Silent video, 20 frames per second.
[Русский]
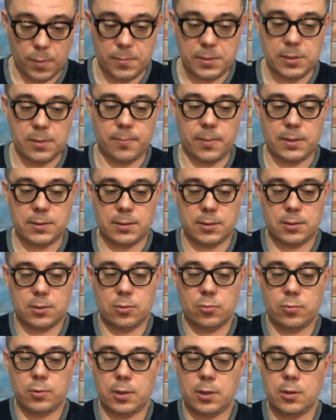
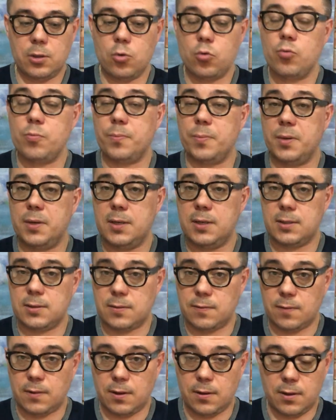безопасности Украины
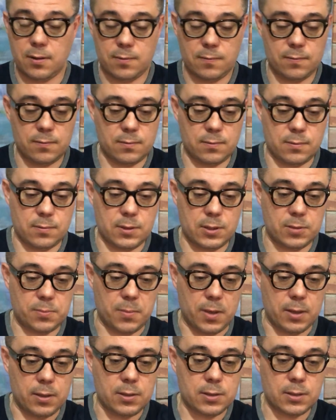убийство, э, не
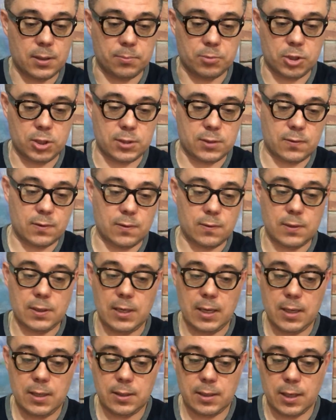смейтесь, общественного
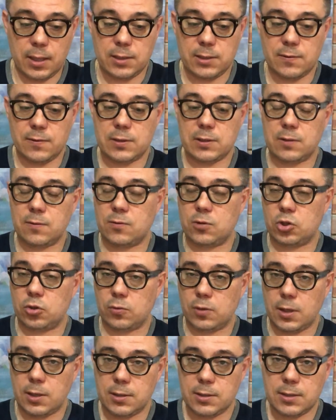деятеля, известного
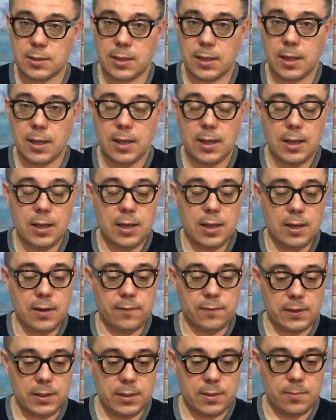журналиста
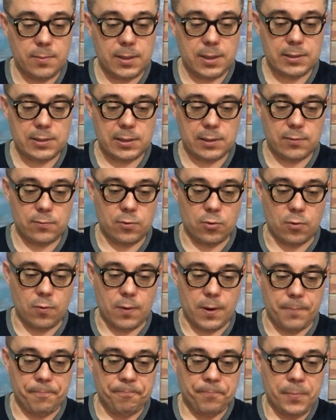Владимира
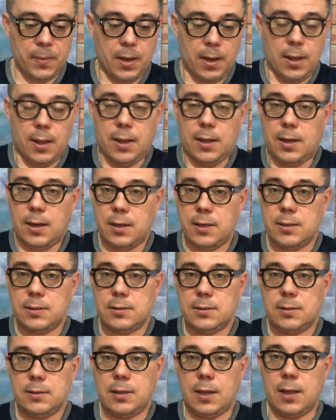Соловьева.
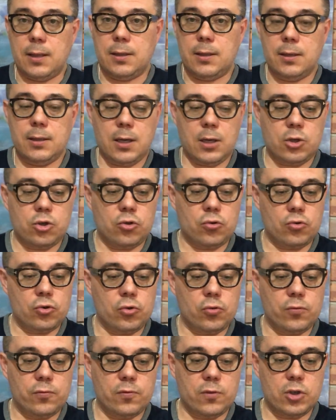Конец цитаты. Итак, что
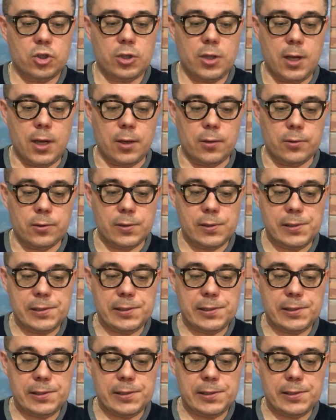же утверждают